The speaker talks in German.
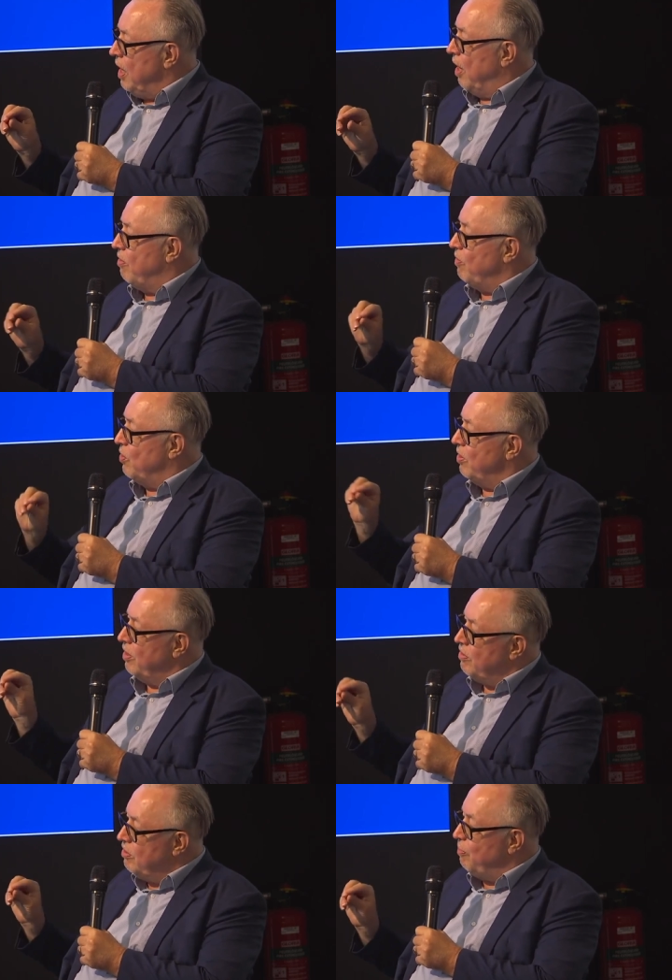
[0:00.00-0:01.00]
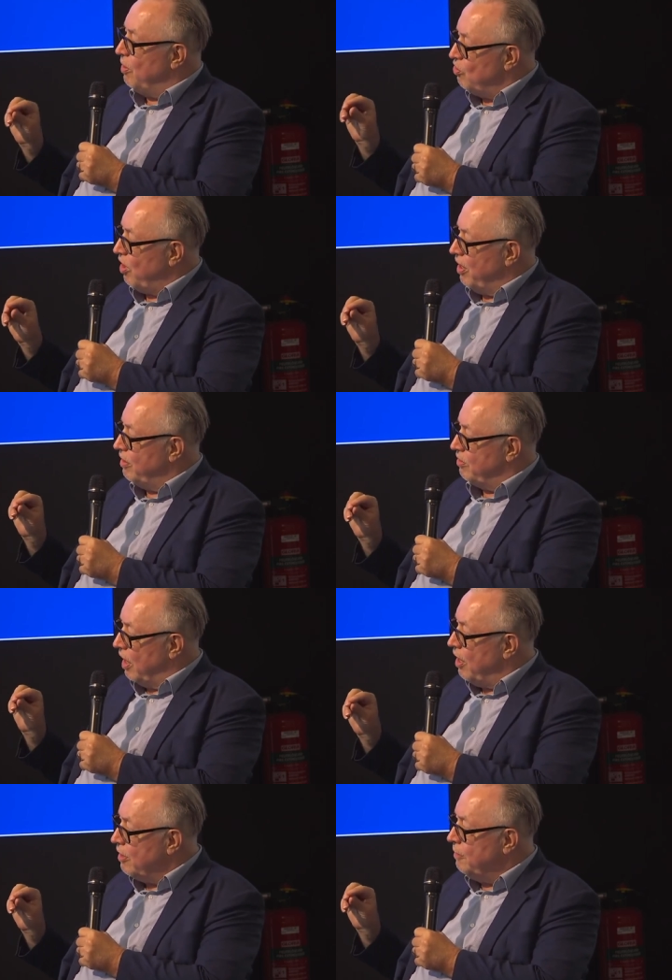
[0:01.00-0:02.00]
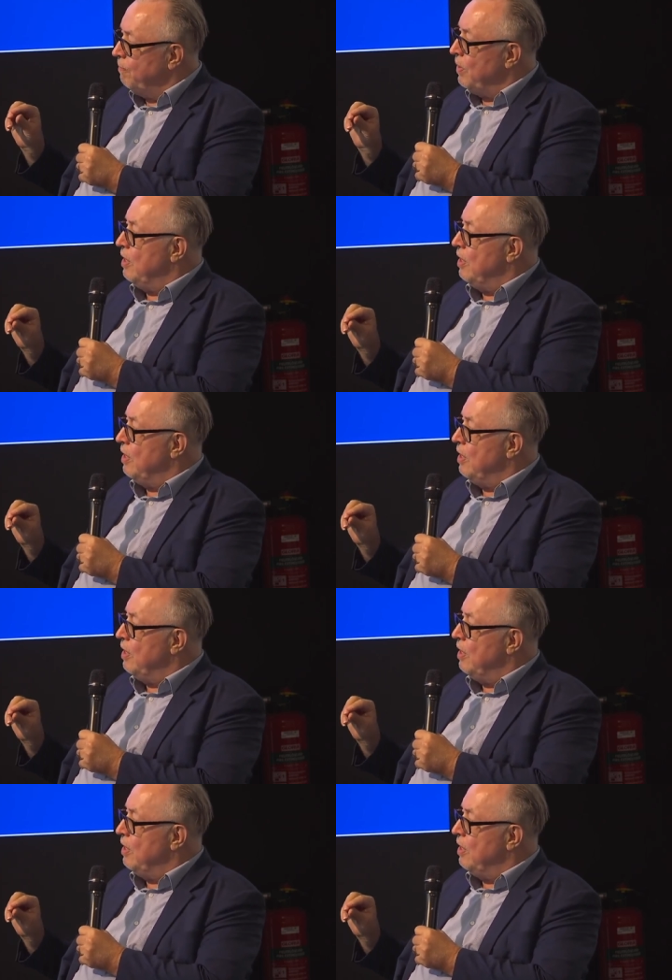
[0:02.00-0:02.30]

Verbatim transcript: Also wir können das nicht pauschal sagen.